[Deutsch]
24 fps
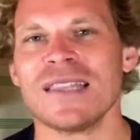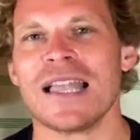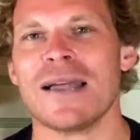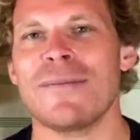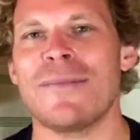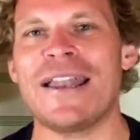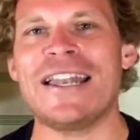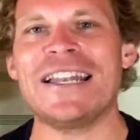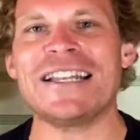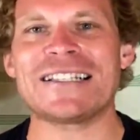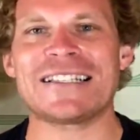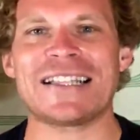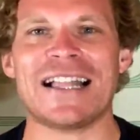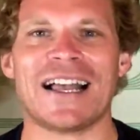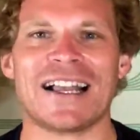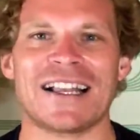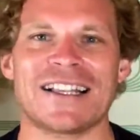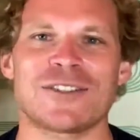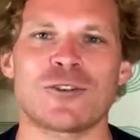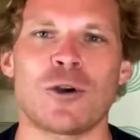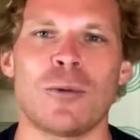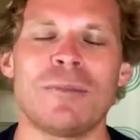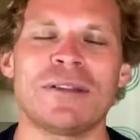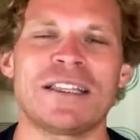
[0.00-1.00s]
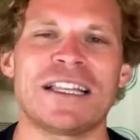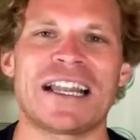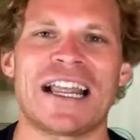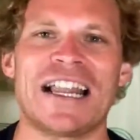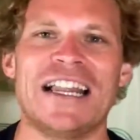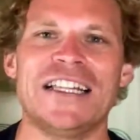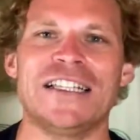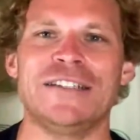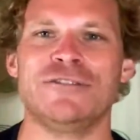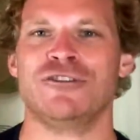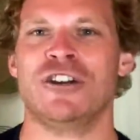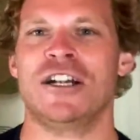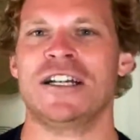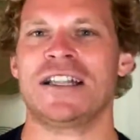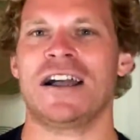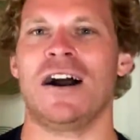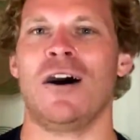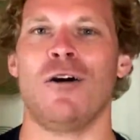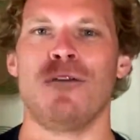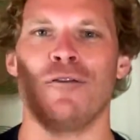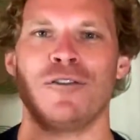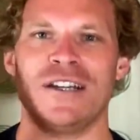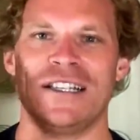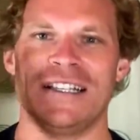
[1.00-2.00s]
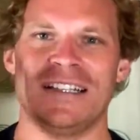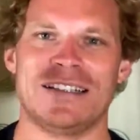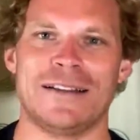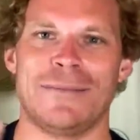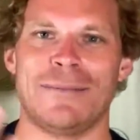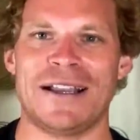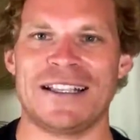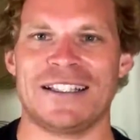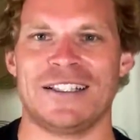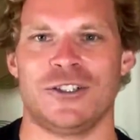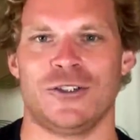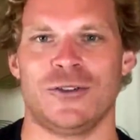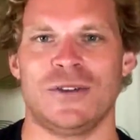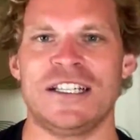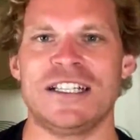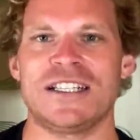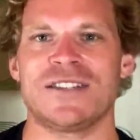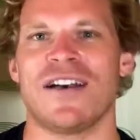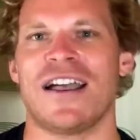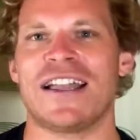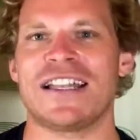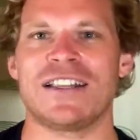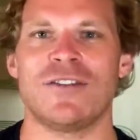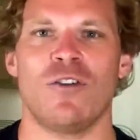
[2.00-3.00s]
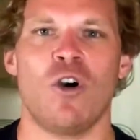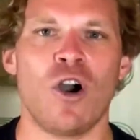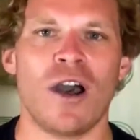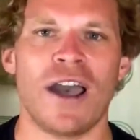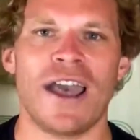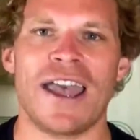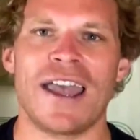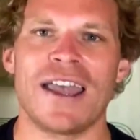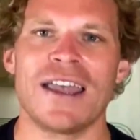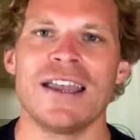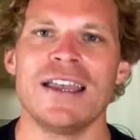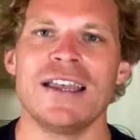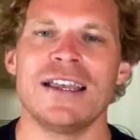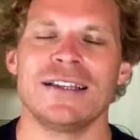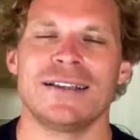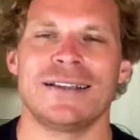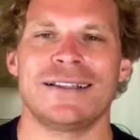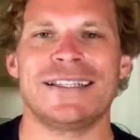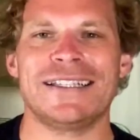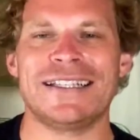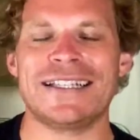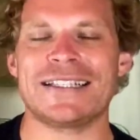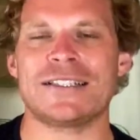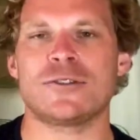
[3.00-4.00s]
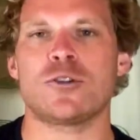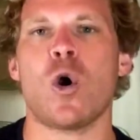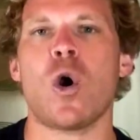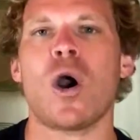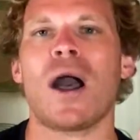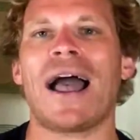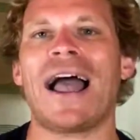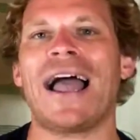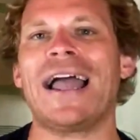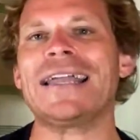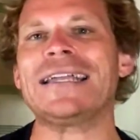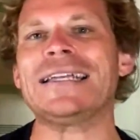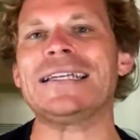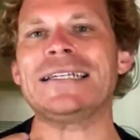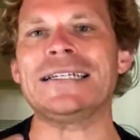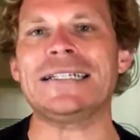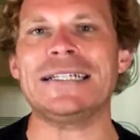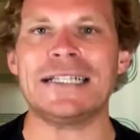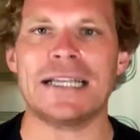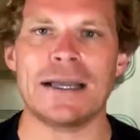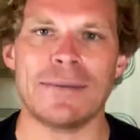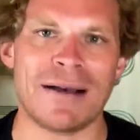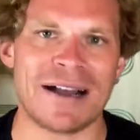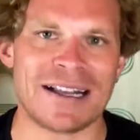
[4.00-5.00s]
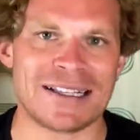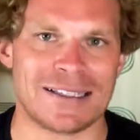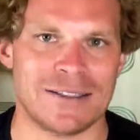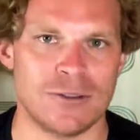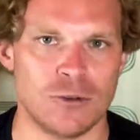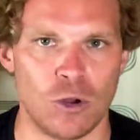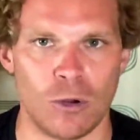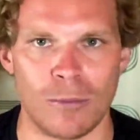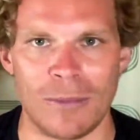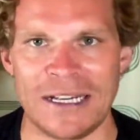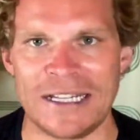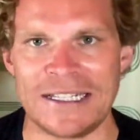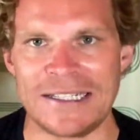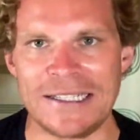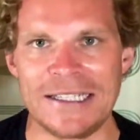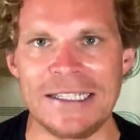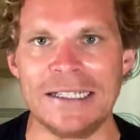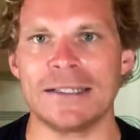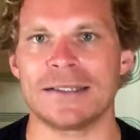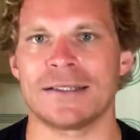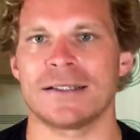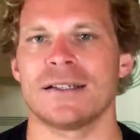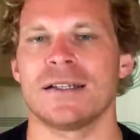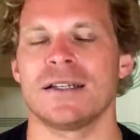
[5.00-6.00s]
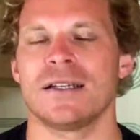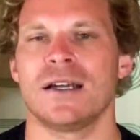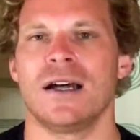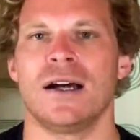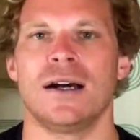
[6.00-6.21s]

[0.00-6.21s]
am Ende des Tages kommt man dann relativ schnell drauf und es ist dann meistens schon die zweite Woche, dass sich das doch einigermaßen normalisiert.